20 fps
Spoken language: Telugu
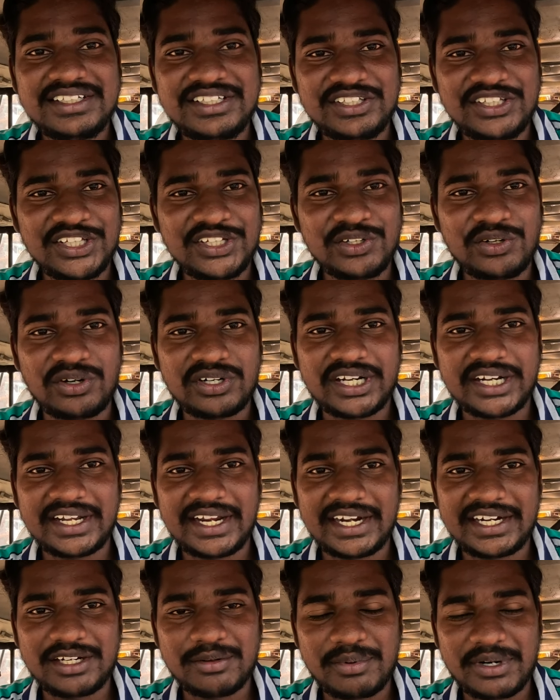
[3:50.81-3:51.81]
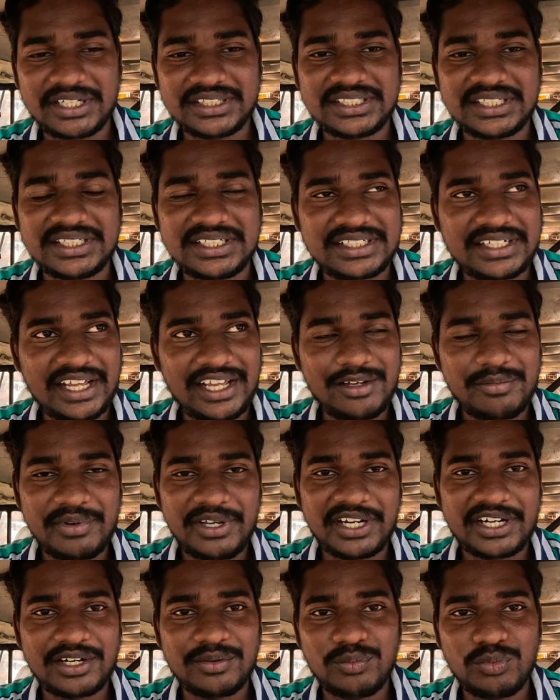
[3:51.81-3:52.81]
ఇది ఇంకొక గంట పడుతుంది
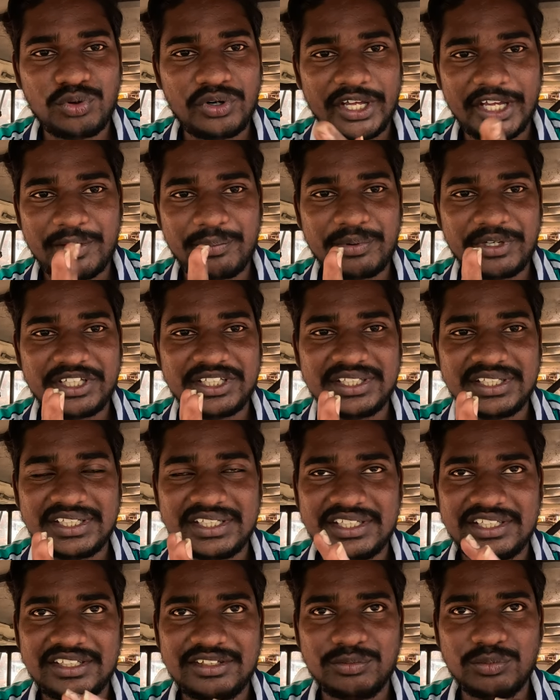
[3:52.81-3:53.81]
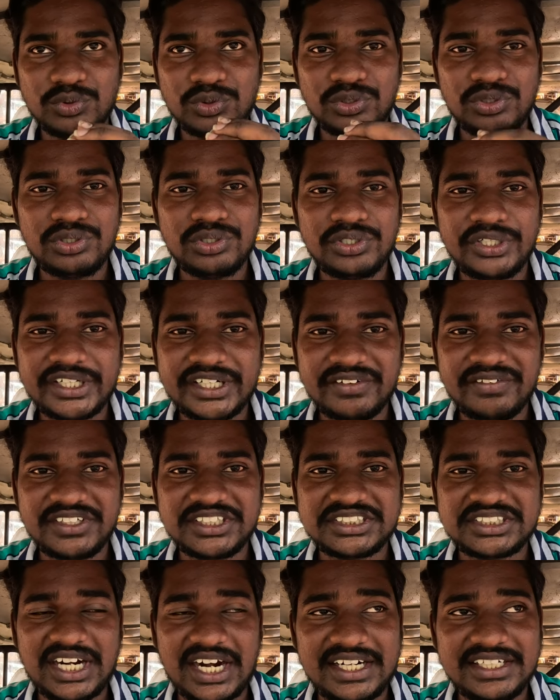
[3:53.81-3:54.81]
టైమే ఇక్కడ మూడు అయిపోయింది ఈ మూడు ఇక్కడ
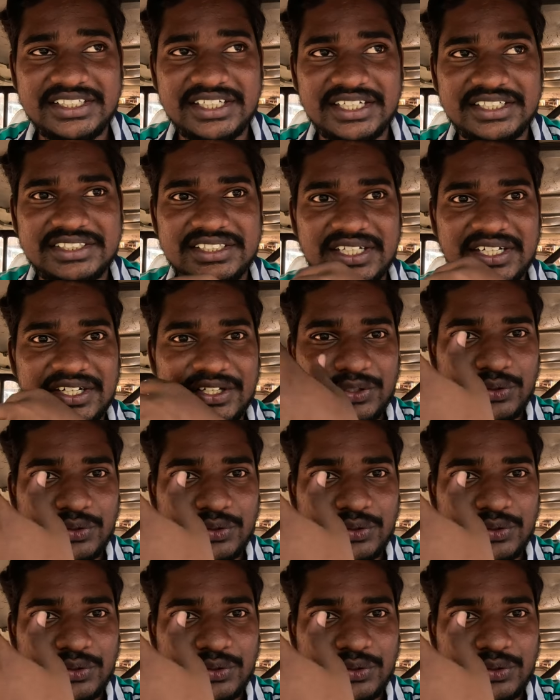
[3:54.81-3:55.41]
స్టార్ట్ చేసి